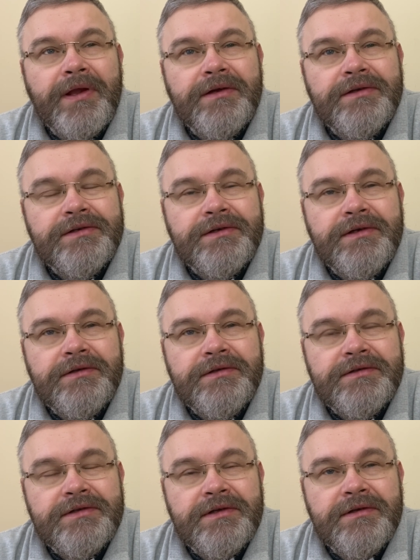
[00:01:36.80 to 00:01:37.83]
że kiedy
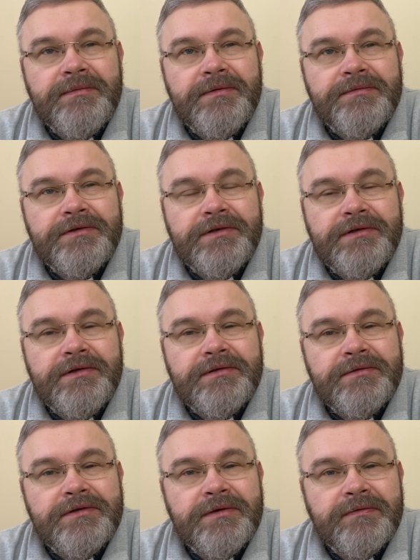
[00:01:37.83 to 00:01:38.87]
staniemy przed
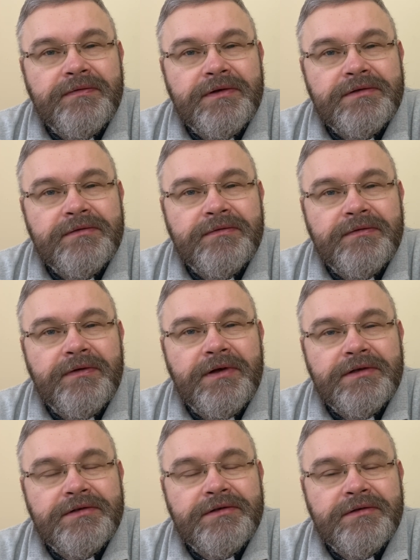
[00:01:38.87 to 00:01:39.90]
Jezusem twarzą w
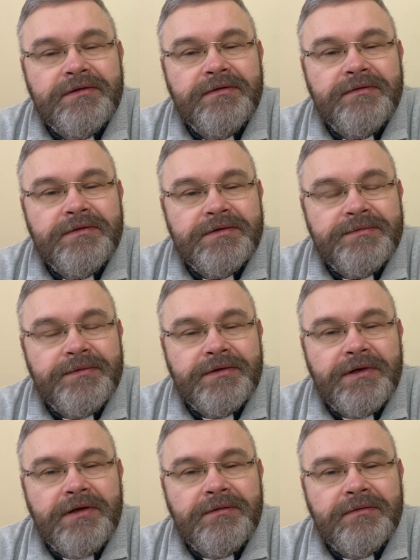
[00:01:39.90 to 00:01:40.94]
twarz, no to w tym
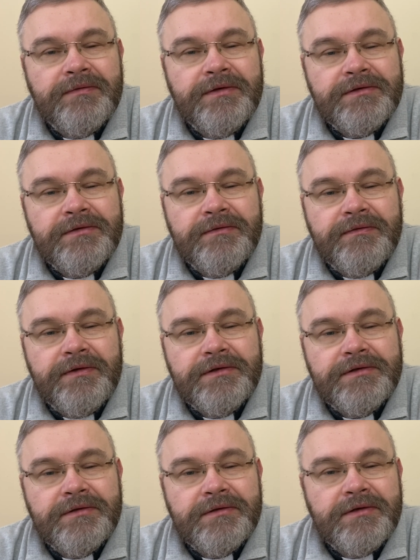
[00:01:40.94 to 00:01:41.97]
spotkaniu twarzą w
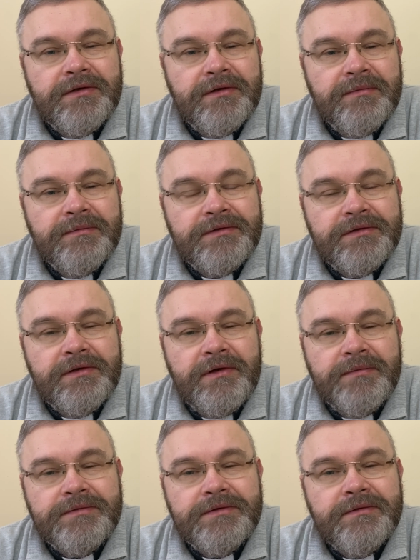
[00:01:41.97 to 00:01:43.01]
twarz to odkryjemy, że
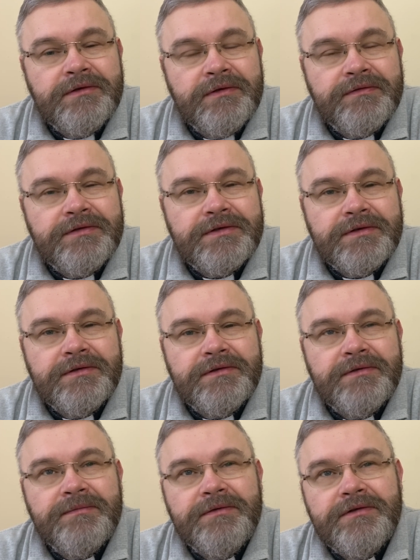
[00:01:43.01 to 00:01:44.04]
absolutnie wszystko
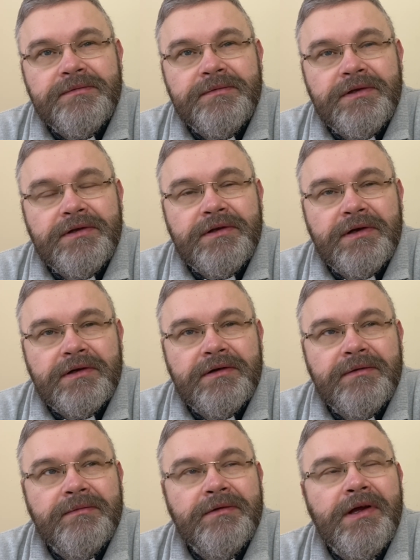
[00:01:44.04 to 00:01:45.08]
zrobiliśmy nie
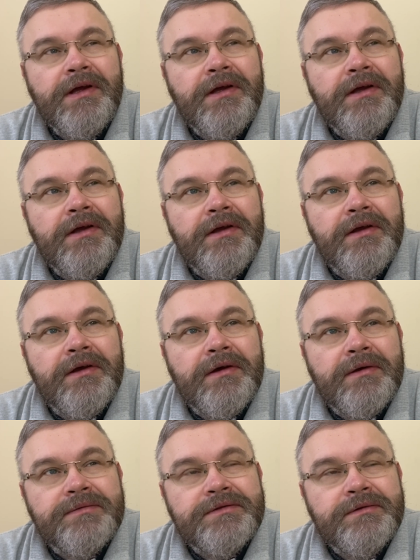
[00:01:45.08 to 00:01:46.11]
tak
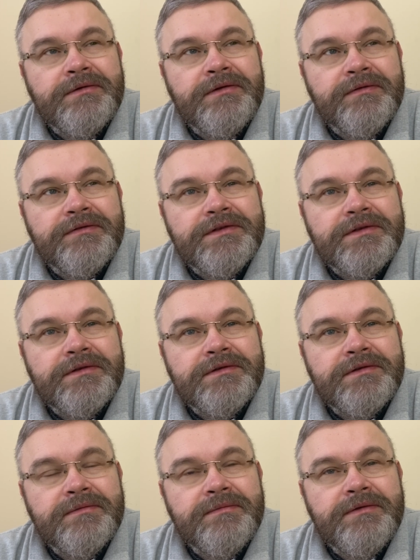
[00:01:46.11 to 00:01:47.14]
absolutnie wszystko
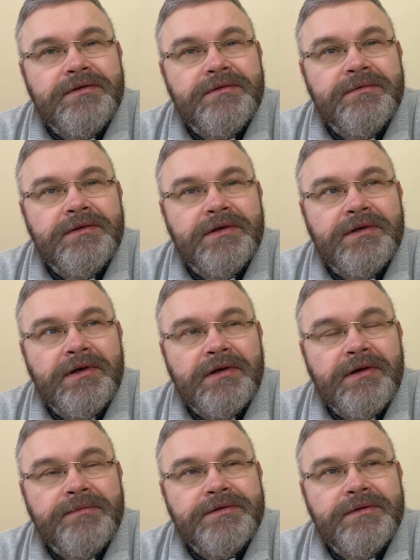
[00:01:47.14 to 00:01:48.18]
zrobiliśmy nie
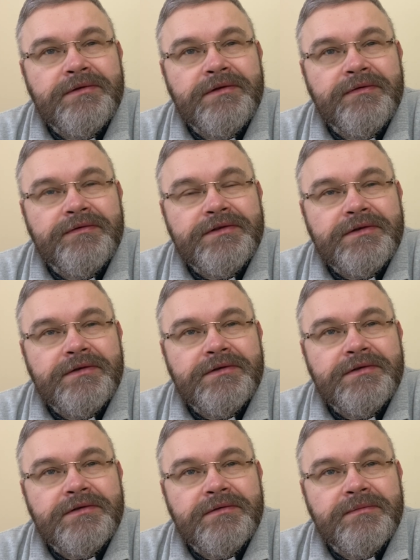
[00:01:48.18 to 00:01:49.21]
tak, absolutnie wszystko,
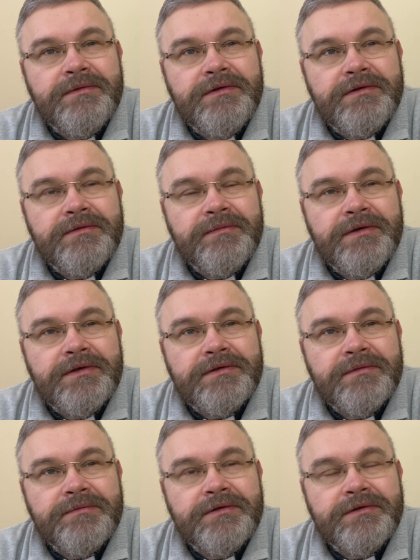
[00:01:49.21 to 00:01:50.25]
co zrobiliśmy, jest
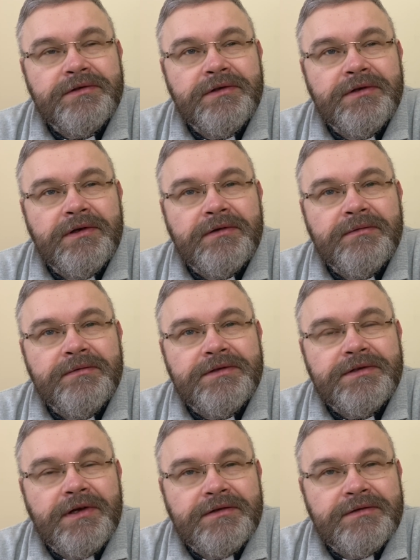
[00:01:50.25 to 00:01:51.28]
obciążone jakąś
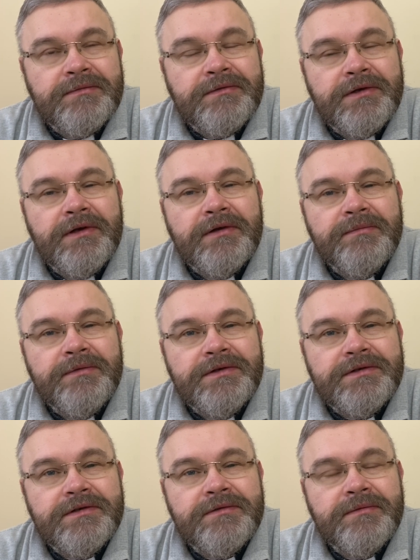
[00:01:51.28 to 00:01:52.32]
skazą, tak jak my
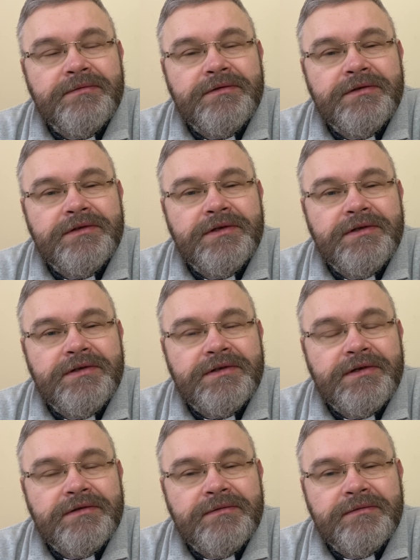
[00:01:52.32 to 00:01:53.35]
jesteśmy obciążeni
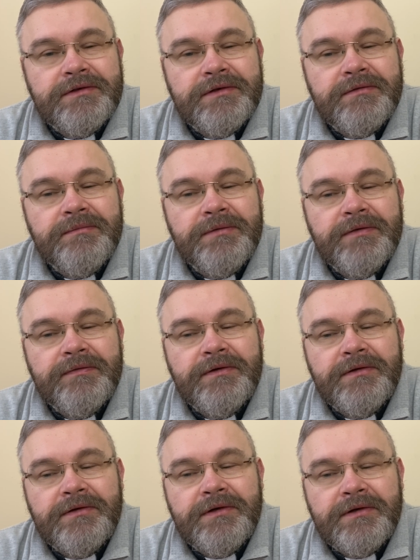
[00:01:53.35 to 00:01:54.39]
skazą grzechu
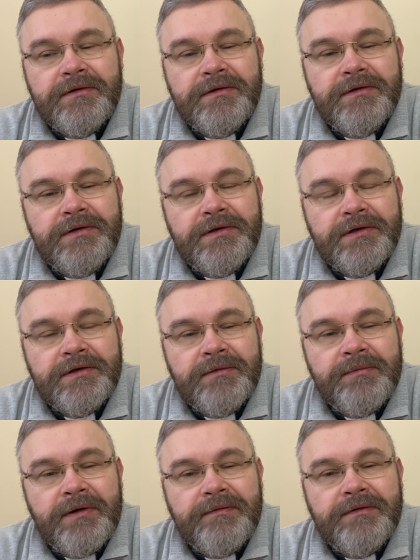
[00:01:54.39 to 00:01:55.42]
pierworodnego i tak
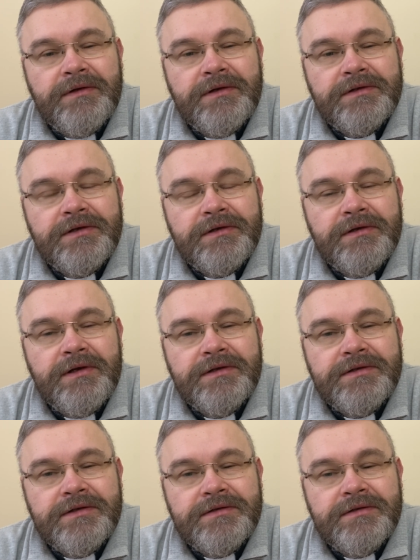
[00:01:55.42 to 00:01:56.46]
naprawdę nasza
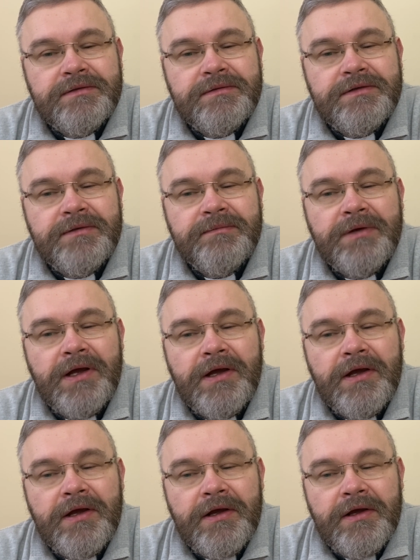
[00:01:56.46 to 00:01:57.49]
relacja z Jezusem
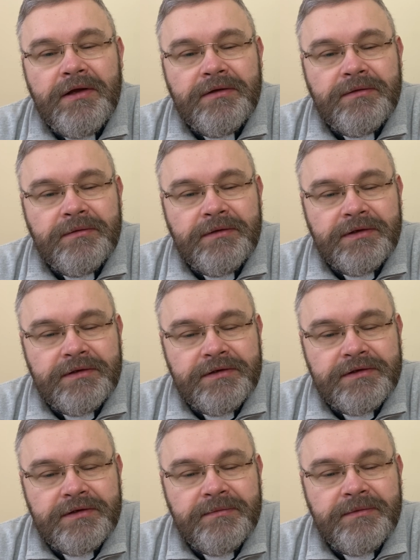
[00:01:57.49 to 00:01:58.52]
tu na tej
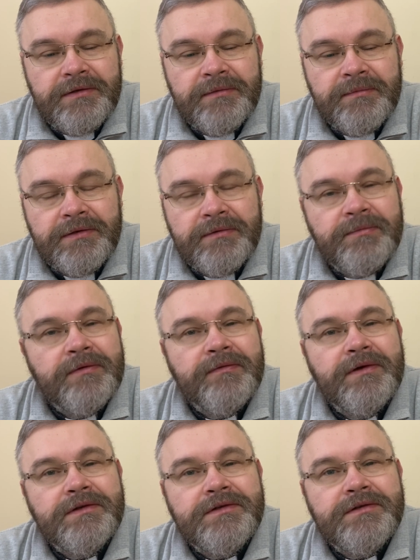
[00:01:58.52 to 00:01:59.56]
ziemi to ma
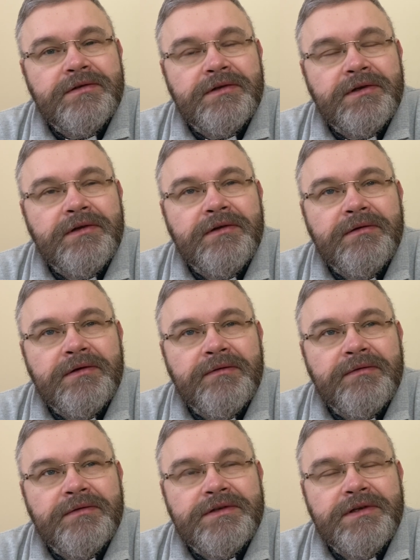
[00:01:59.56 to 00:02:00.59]
doprowadzić do takiego
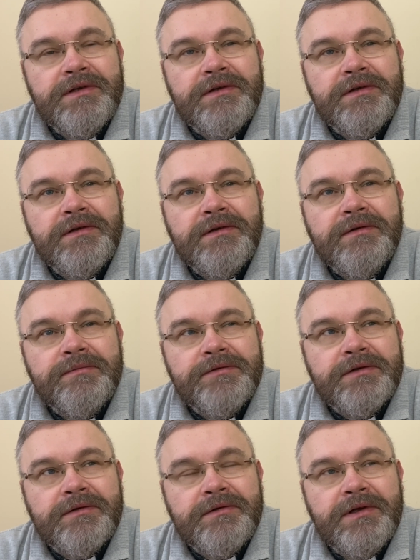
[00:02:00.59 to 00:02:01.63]
nawrócenia, takiego
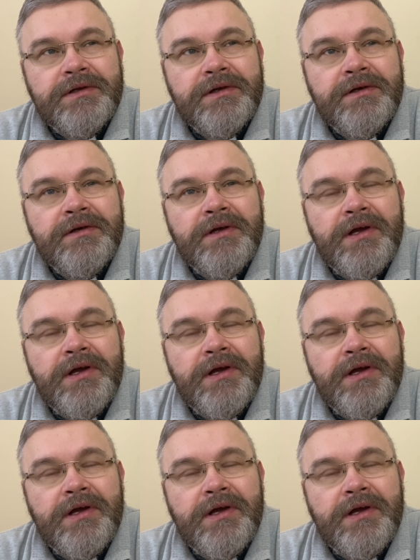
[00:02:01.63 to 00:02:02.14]
przekonania,